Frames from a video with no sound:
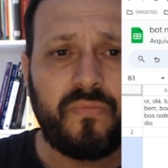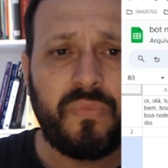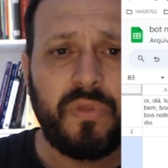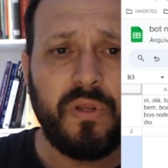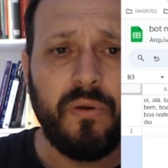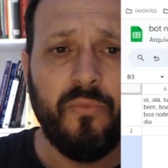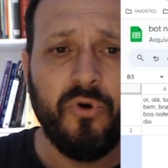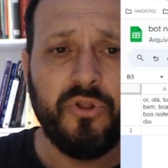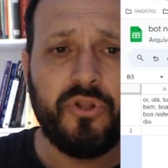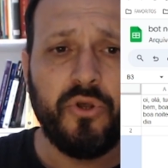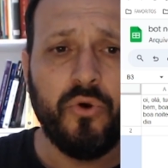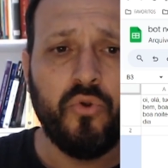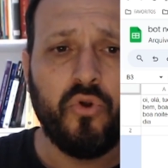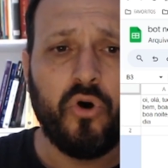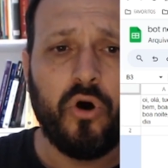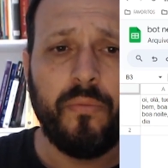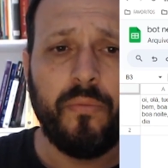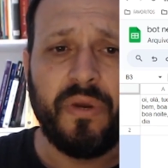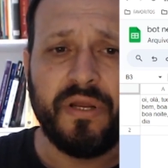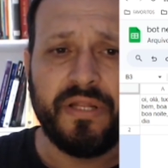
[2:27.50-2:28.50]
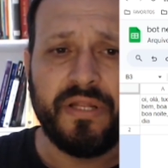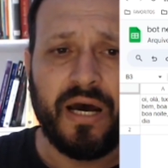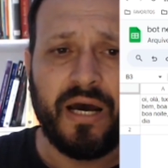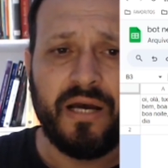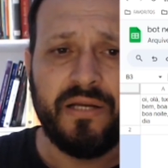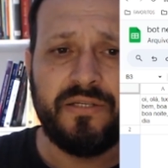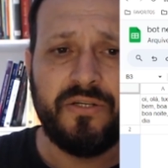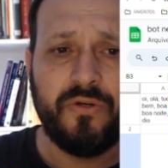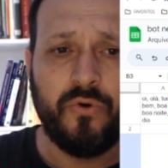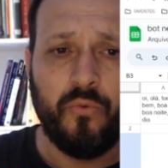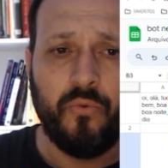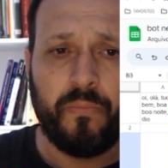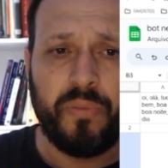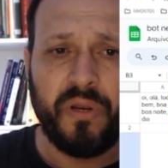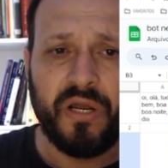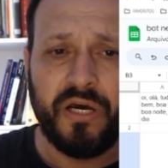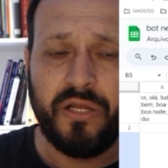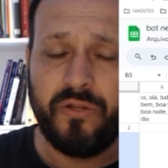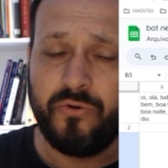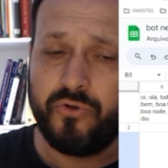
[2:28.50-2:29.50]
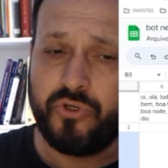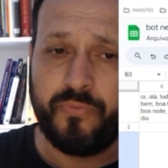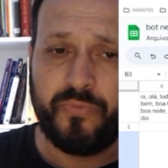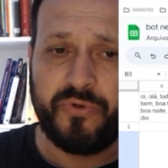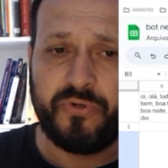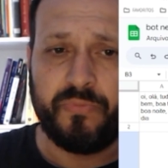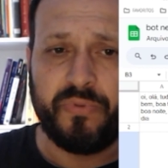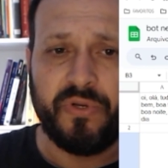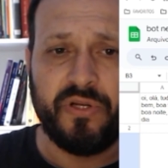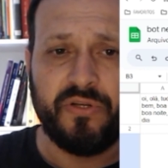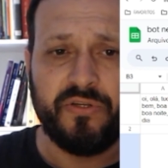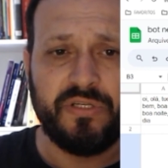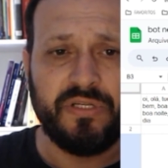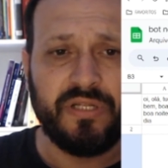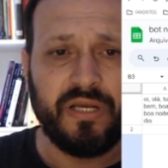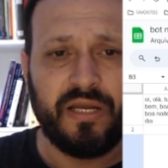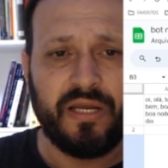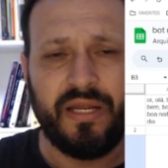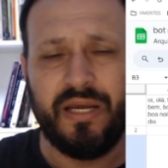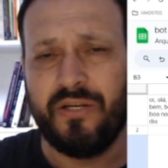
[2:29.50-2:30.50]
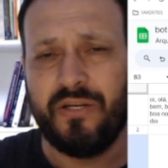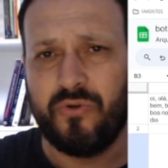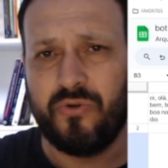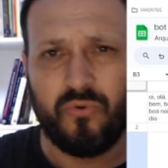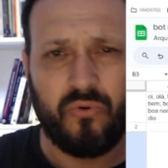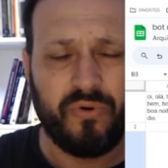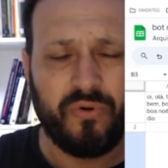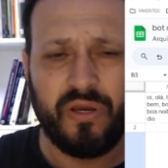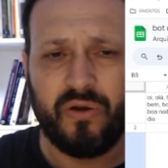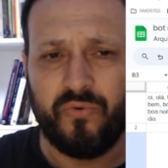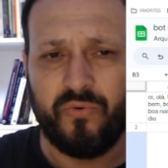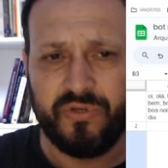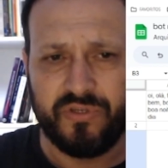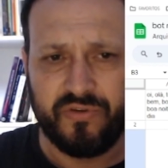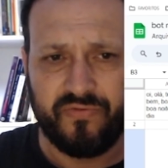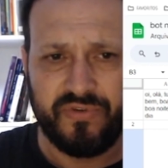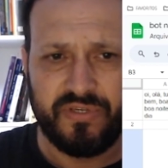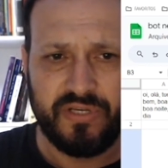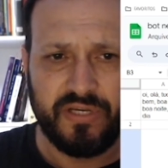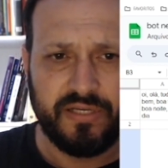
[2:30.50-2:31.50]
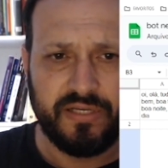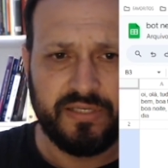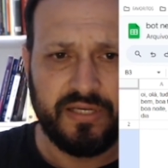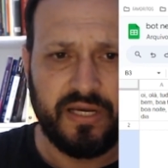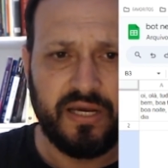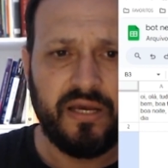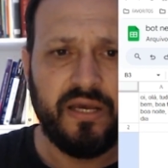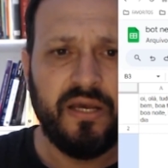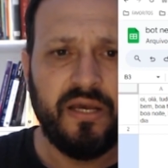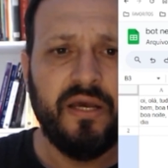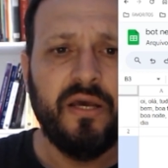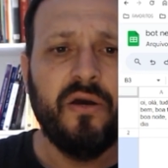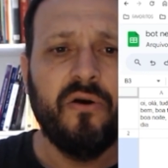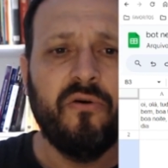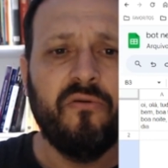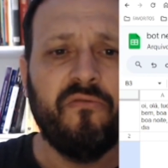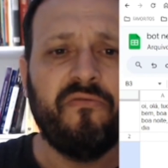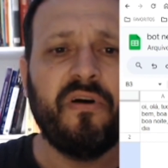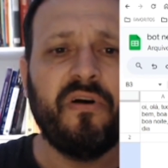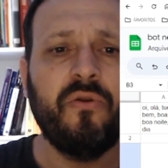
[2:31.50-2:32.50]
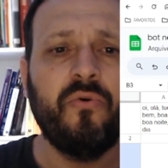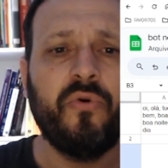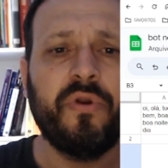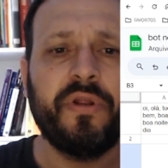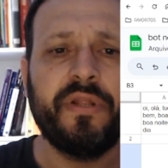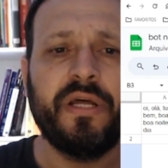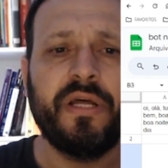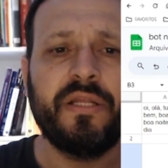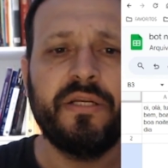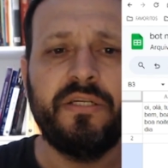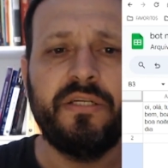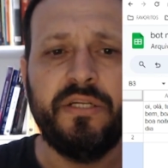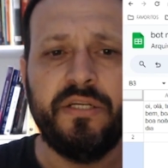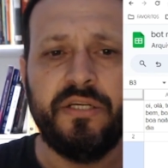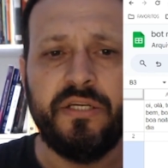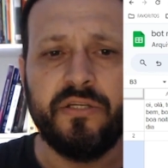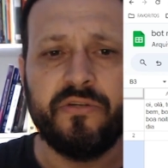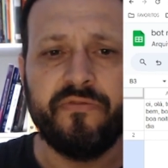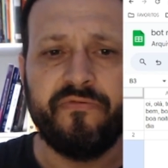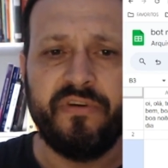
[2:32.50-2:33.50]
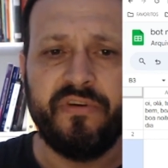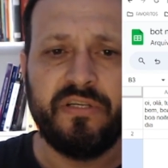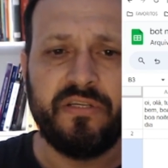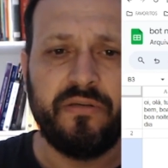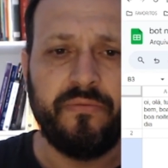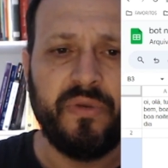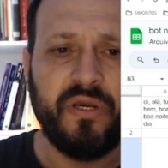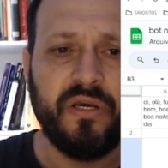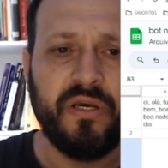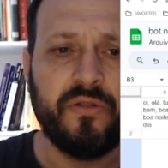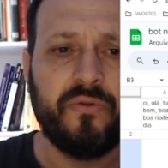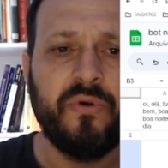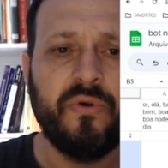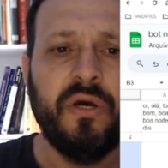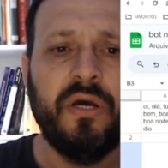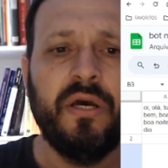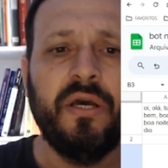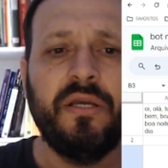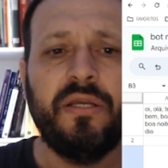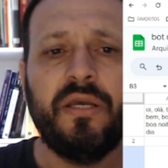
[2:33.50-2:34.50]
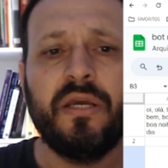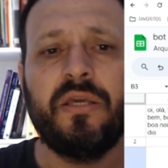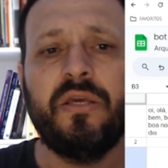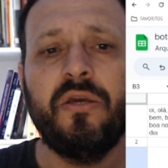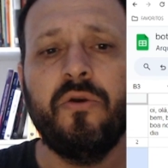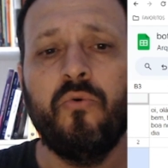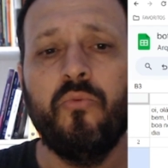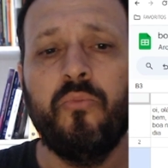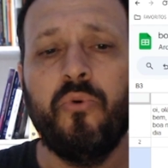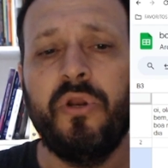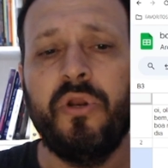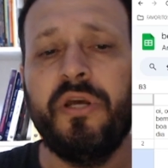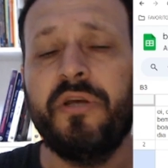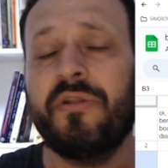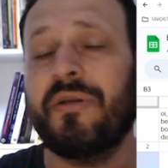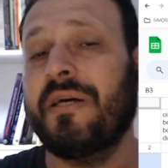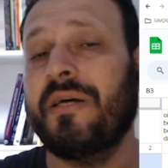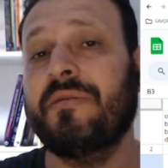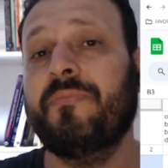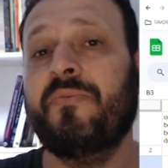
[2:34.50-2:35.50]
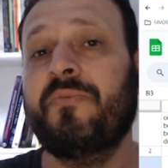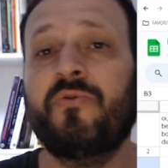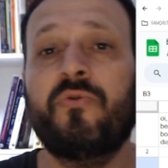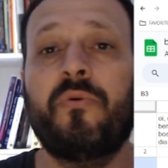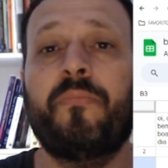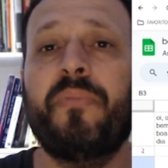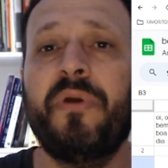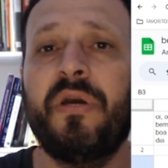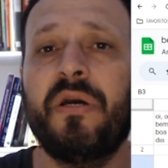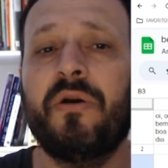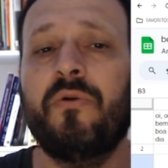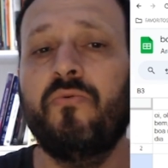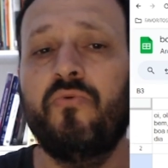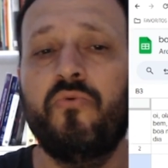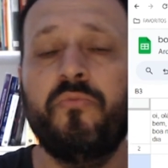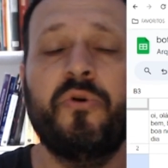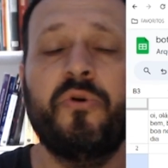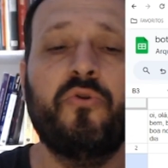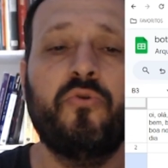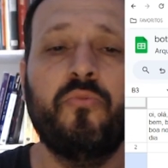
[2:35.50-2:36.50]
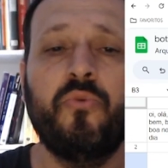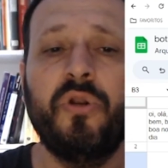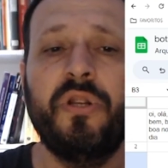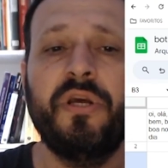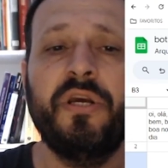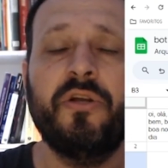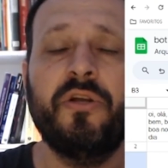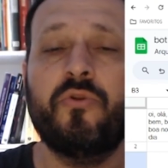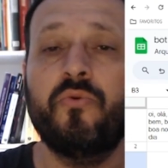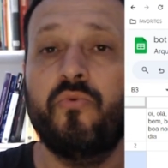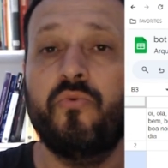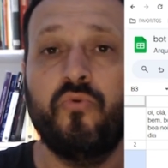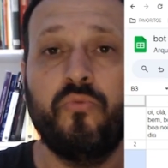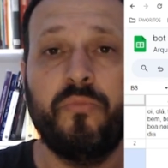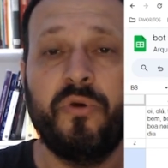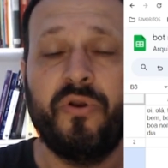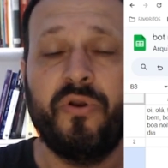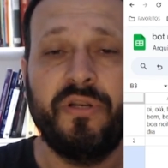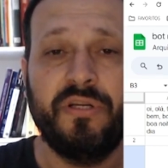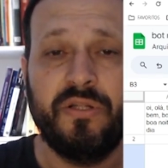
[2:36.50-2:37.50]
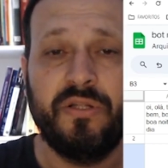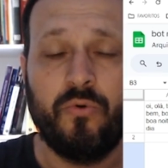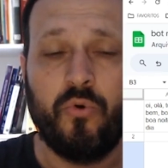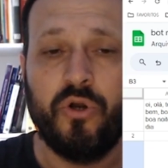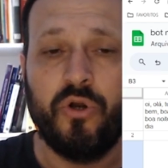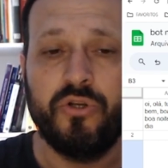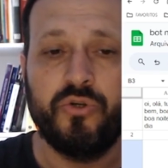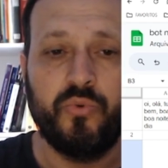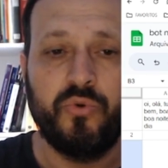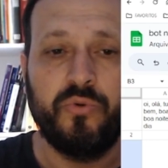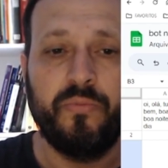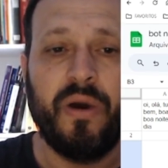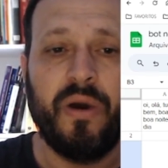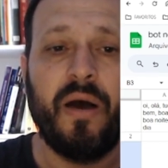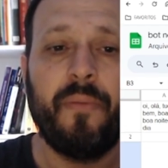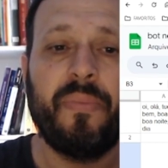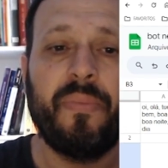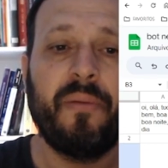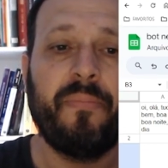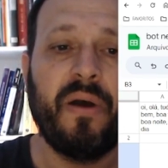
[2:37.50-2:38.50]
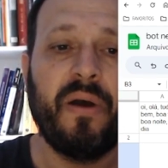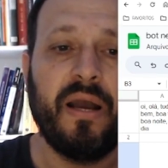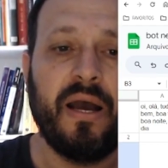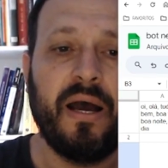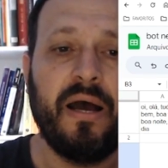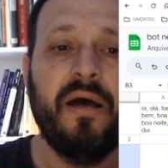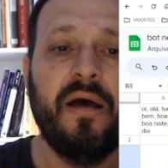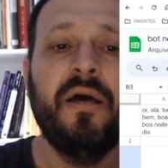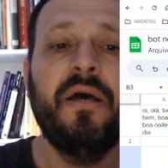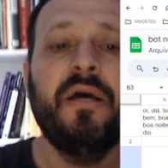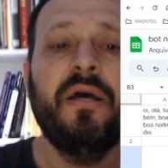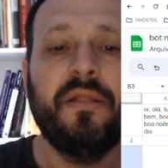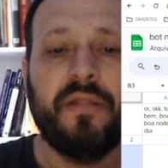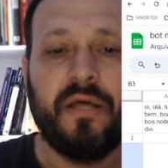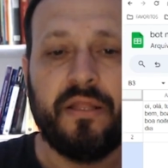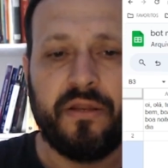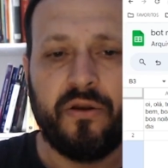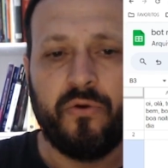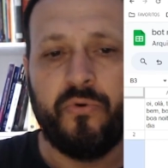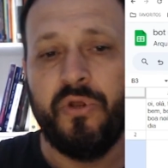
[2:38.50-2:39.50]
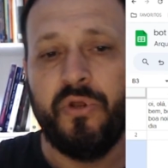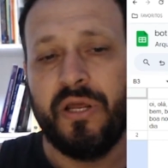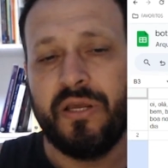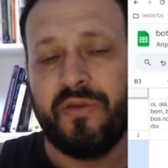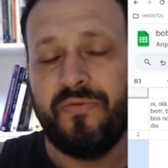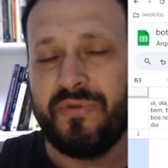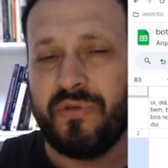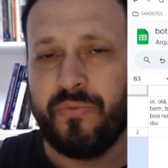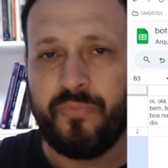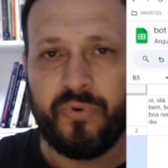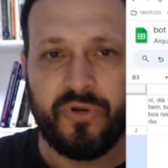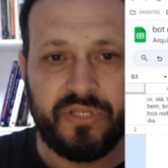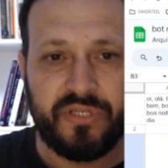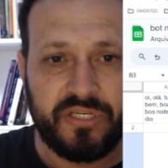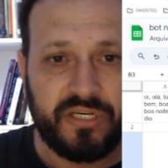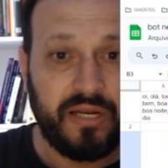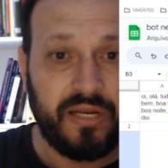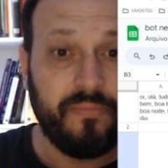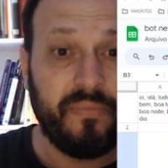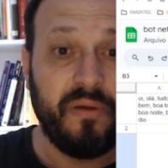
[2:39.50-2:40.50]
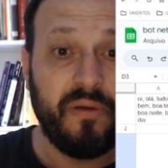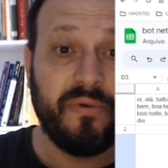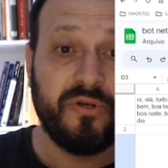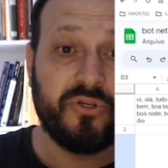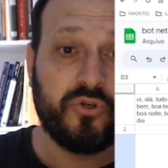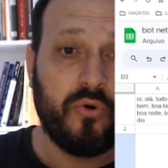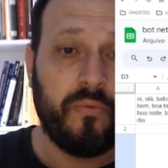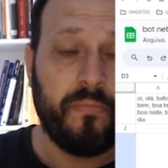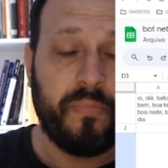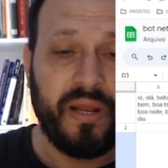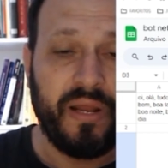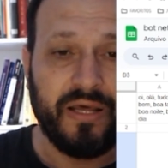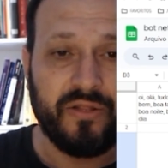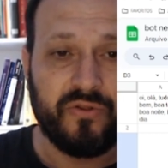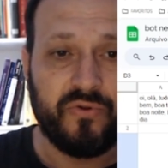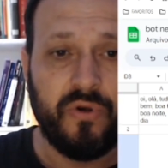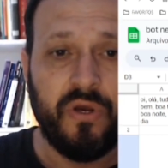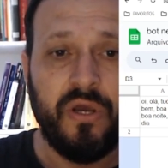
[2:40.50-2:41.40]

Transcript: botei o nome, a idade, o plano, o tipo de plano de internet ou qualquer coisa que você quiser, o valor, a data de início, vencimento e aqui o boleto, caso a pessoa perca o número do boleto, o número ali do código de barra para pagar. Tá tranquilo? Aqui você pode deixar ele bem mais completo.